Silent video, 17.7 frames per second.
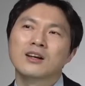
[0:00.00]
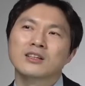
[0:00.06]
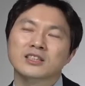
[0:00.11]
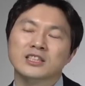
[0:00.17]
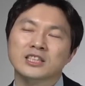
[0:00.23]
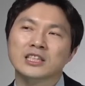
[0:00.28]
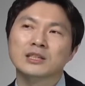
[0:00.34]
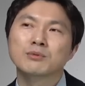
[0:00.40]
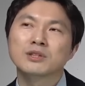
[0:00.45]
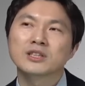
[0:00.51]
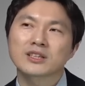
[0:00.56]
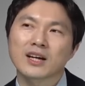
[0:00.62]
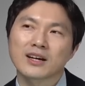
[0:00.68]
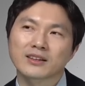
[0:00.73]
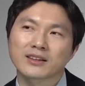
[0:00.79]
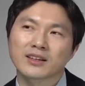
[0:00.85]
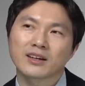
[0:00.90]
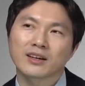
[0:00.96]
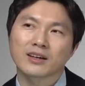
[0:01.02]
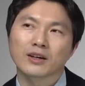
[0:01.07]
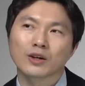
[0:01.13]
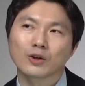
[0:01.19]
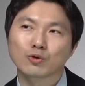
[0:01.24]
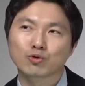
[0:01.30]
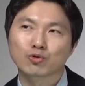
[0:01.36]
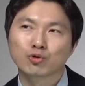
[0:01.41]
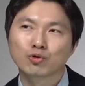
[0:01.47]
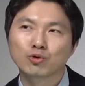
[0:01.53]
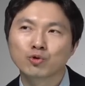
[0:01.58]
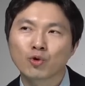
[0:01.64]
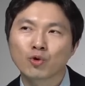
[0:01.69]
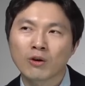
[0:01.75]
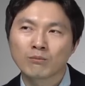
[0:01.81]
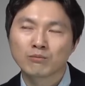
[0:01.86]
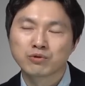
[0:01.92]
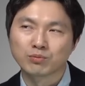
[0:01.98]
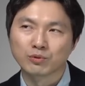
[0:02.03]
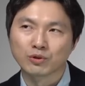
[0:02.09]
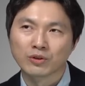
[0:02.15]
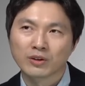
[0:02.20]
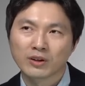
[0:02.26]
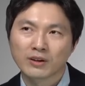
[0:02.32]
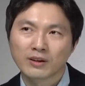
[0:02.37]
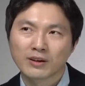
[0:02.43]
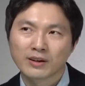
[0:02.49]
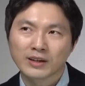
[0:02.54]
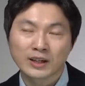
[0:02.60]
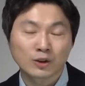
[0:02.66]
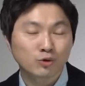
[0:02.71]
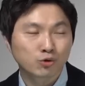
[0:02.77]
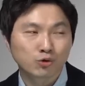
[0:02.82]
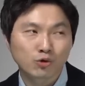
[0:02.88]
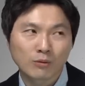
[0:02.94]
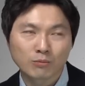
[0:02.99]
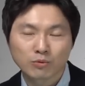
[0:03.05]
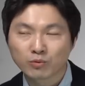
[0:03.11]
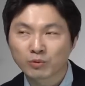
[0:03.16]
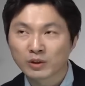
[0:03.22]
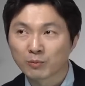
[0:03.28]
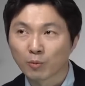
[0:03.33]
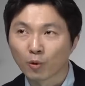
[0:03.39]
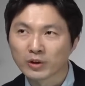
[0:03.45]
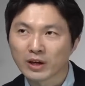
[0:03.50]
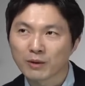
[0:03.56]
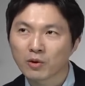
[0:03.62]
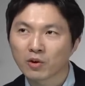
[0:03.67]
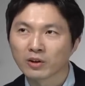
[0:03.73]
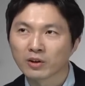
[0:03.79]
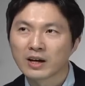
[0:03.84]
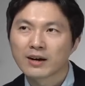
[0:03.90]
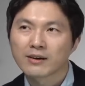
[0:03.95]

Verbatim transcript: 집을 살 때 중요한 부분, 이 중요한 부분이 뭐냐면